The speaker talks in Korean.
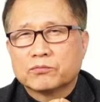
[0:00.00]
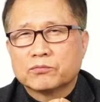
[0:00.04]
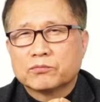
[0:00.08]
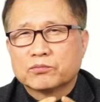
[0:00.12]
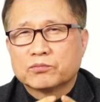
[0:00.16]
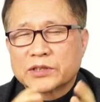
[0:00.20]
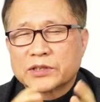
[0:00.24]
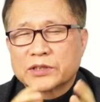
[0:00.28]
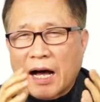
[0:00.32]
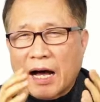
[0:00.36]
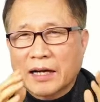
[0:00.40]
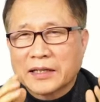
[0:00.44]

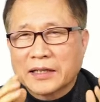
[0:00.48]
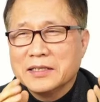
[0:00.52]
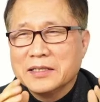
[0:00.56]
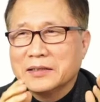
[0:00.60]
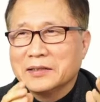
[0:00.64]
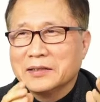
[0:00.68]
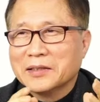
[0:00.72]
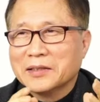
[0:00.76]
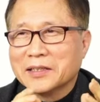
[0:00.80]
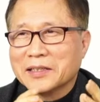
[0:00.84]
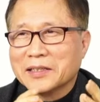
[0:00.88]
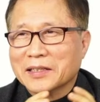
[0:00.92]

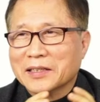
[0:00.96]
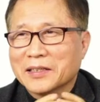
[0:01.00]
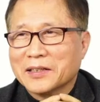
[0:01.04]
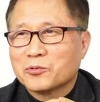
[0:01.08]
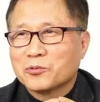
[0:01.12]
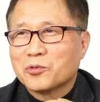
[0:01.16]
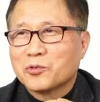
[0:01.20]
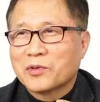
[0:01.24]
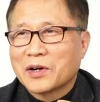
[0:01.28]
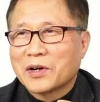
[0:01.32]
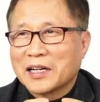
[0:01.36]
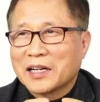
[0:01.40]
상인들이
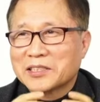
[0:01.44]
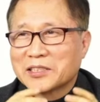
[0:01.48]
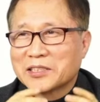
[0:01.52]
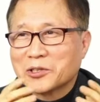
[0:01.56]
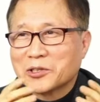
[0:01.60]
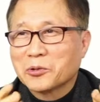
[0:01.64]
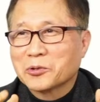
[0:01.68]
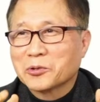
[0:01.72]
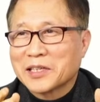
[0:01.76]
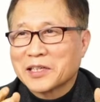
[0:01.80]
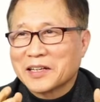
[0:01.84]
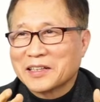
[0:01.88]
국가
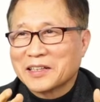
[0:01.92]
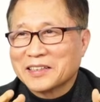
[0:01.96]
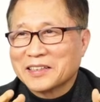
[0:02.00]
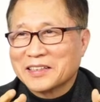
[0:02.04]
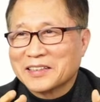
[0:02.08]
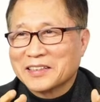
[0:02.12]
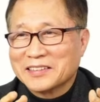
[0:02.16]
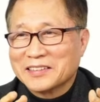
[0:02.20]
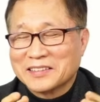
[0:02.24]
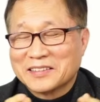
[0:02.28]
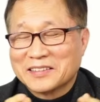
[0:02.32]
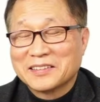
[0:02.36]
지도자라
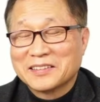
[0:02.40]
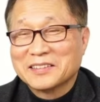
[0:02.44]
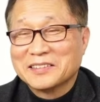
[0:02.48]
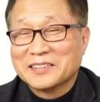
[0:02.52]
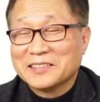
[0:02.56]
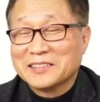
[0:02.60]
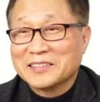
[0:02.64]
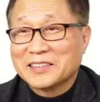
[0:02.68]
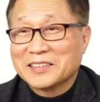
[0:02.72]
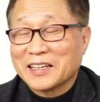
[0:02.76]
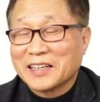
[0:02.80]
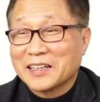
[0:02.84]
되는
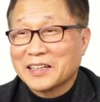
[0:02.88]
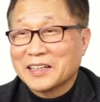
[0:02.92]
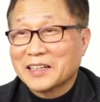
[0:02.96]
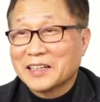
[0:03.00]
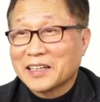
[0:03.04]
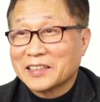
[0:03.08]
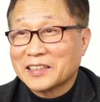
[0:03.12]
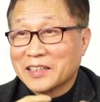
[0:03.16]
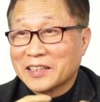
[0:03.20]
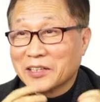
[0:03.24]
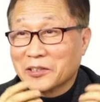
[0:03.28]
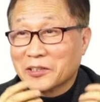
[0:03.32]
그런
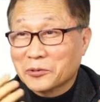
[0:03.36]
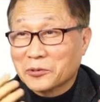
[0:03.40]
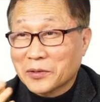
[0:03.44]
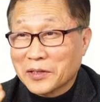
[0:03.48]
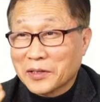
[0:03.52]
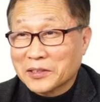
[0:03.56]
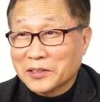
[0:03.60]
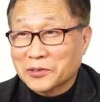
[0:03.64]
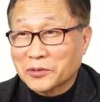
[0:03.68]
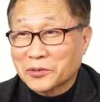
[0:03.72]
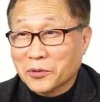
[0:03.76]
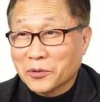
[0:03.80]
세계가 되기도
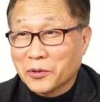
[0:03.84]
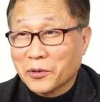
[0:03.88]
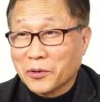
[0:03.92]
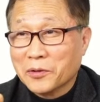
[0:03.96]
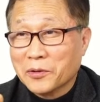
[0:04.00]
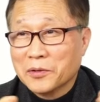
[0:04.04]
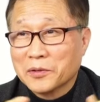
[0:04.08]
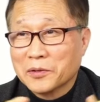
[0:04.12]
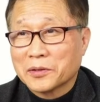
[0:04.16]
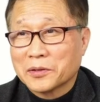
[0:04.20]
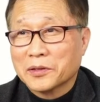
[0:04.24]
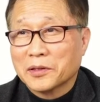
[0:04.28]
했어요.
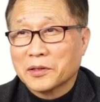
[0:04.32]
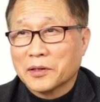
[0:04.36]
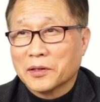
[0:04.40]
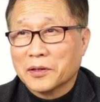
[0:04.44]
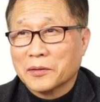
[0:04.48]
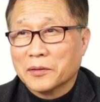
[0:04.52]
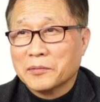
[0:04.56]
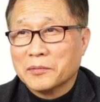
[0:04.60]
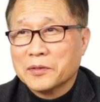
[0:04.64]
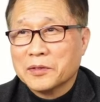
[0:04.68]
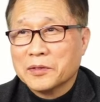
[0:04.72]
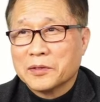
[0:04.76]

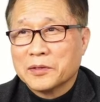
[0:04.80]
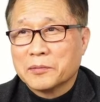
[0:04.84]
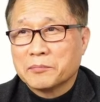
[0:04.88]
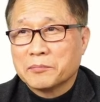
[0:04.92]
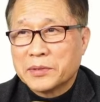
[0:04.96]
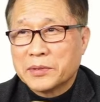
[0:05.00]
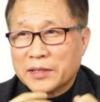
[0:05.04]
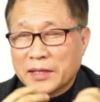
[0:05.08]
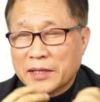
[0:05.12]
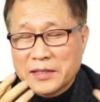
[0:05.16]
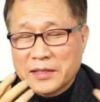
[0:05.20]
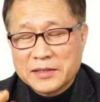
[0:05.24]
그
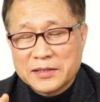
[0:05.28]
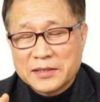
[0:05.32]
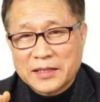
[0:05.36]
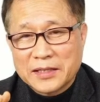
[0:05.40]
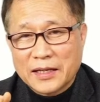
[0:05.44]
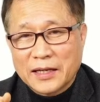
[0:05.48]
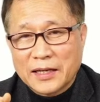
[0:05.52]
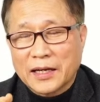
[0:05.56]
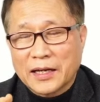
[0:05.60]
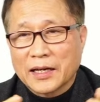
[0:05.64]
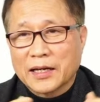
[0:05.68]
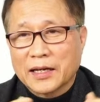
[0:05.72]

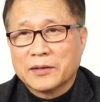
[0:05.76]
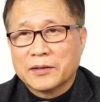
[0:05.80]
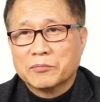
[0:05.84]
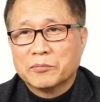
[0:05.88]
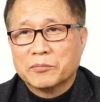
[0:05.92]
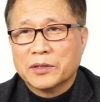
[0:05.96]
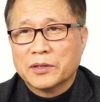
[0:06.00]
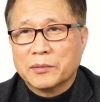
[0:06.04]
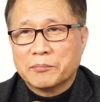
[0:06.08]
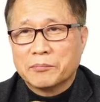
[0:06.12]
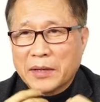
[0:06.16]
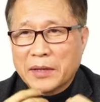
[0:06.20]
피렌체,
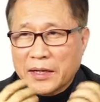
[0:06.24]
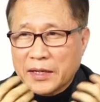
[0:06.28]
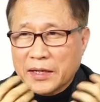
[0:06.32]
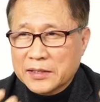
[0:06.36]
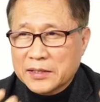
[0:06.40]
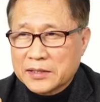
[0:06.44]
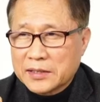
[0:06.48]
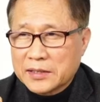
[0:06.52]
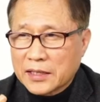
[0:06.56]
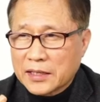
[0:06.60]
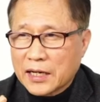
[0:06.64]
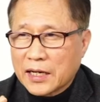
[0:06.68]
뭐
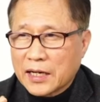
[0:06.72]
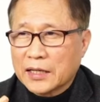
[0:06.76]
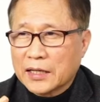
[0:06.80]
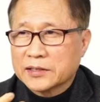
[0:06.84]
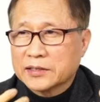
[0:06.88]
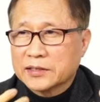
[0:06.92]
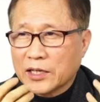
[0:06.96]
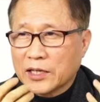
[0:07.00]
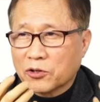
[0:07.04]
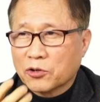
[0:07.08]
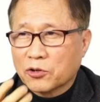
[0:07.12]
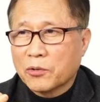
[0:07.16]
베네치아,
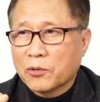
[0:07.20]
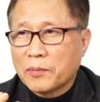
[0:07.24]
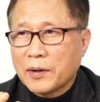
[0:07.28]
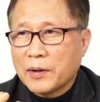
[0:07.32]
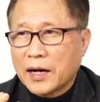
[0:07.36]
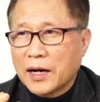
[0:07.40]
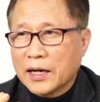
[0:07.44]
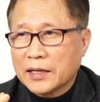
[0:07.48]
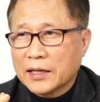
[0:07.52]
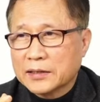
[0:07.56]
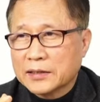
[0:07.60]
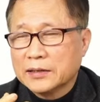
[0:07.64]

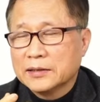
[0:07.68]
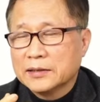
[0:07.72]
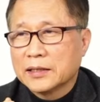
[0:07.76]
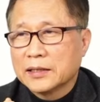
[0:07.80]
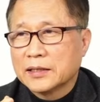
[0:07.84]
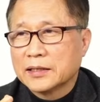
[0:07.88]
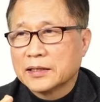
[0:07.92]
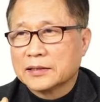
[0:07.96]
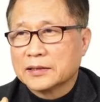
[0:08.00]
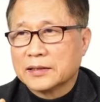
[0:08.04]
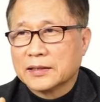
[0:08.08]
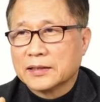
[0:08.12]
제노바 이런
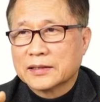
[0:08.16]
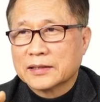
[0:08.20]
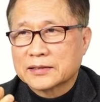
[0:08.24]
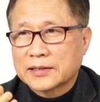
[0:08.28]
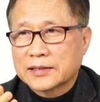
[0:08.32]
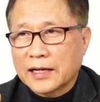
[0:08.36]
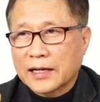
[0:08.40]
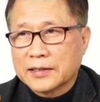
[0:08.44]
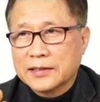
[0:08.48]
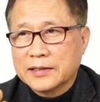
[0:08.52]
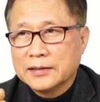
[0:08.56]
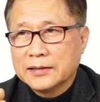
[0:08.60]
데는
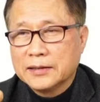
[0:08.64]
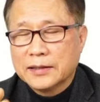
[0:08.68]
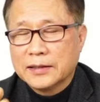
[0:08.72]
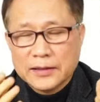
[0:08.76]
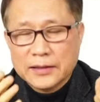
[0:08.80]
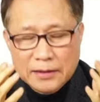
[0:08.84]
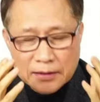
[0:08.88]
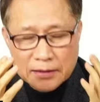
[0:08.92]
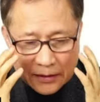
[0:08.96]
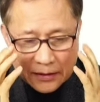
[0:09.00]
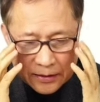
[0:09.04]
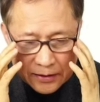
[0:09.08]

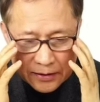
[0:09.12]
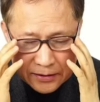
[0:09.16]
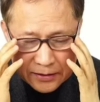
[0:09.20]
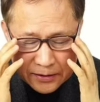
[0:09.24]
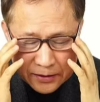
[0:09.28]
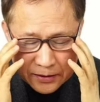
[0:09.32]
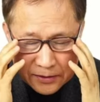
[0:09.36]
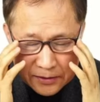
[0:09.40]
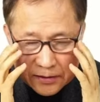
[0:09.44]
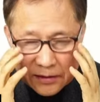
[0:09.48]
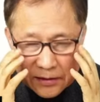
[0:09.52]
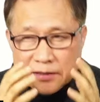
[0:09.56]
상인들이
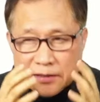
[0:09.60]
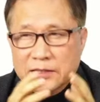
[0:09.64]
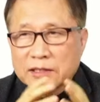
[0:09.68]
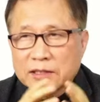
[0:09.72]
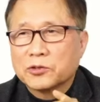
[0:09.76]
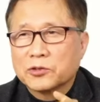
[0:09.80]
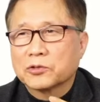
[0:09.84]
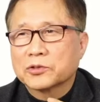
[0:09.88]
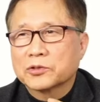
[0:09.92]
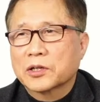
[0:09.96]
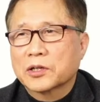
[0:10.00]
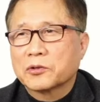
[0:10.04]
정치
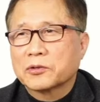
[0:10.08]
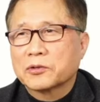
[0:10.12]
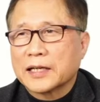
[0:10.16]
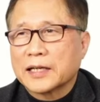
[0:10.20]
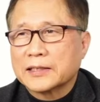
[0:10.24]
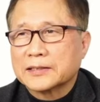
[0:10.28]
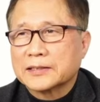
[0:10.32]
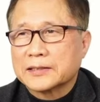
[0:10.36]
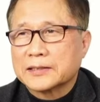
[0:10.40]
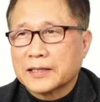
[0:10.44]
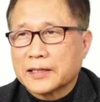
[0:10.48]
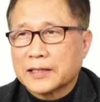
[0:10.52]
지도자로
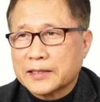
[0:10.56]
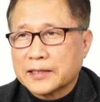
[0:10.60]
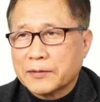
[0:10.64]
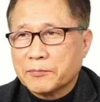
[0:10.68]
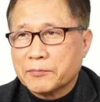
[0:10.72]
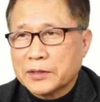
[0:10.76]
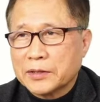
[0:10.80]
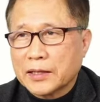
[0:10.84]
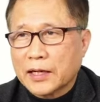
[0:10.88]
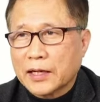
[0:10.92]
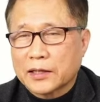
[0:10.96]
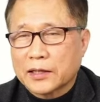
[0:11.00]
나서게
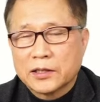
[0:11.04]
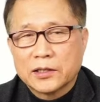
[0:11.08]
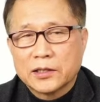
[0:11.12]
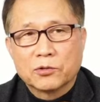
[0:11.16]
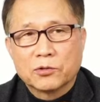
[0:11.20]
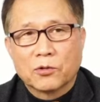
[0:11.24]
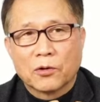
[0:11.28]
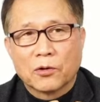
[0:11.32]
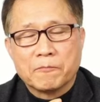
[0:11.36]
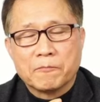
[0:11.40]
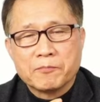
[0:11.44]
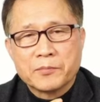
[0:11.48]
됩니다.
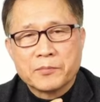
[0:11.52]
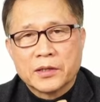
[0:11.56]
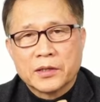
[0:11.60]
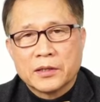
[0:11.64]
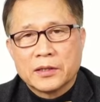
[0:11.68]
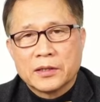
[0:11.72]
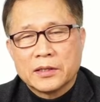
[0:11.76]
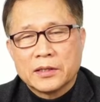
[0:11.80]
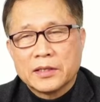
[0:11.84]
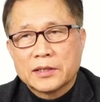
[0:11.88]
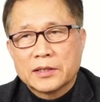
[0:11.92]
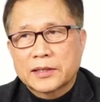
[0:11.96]
그리고
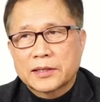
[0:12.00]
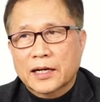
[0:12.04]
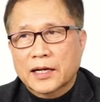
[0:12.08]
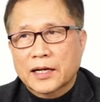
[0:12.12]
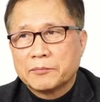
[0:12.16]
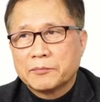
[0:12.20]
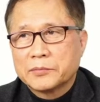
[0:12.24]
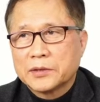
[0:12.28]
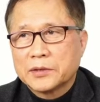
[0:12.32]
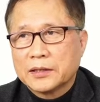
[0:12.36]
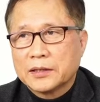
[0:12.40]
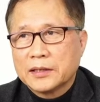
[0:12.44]
이
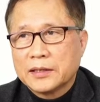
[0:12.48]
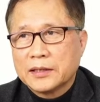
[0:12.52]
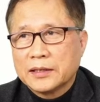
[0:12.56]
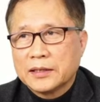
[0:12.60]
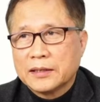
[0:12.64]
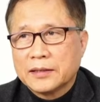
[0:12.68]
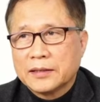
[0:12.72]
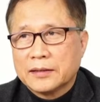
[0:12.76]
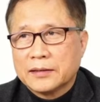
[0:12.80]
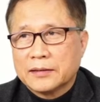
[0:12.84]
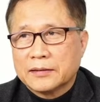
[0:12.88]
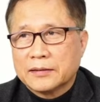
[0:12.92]

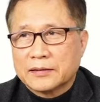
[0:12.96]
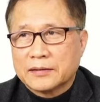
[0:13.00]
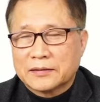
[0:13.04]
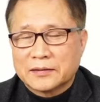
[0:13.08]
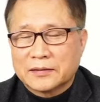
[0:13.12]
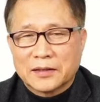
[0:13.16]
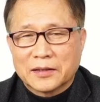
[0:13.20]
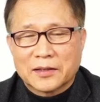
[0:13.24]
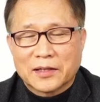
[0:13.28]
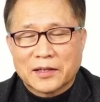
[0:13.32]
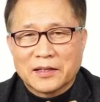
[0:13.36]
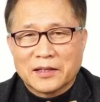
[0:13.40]
사람들이
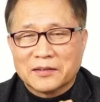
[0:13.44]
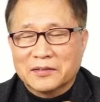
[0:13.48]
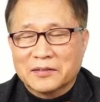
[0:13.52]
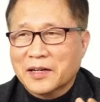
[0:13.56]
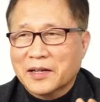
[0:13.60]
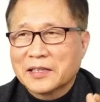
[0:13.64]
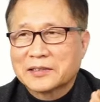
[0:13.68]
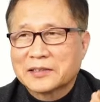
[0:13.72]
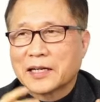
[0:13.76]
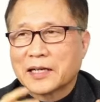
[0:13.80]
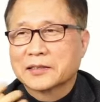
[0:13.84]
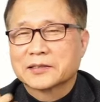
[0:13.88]
어떻게
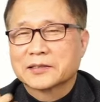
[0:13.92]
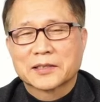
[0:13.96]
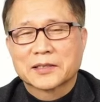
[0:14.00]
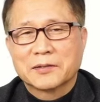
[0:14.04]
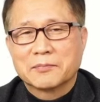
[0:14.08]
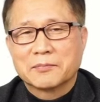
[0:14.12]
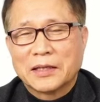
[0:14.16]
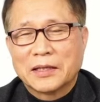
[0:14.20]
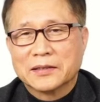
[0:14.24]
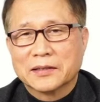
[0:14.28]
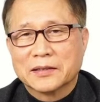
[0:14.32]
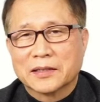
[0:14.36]
르네상스를
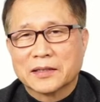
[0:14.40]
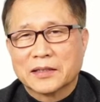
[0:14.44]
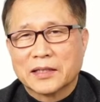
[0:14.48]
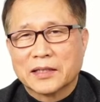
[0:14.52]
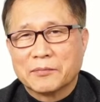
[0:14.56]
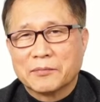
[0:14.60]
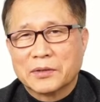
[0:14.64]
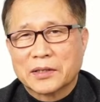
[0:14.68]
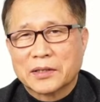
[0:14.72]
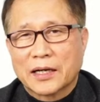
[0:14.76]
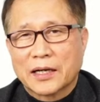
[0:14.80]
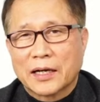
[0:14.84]

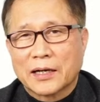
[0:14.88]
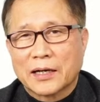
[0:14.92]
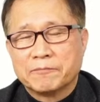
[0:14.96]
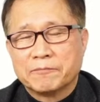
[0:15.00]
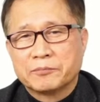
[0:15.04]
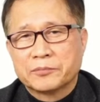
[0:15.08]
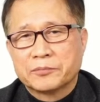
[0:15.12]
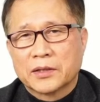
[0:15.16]
만들어냅니다.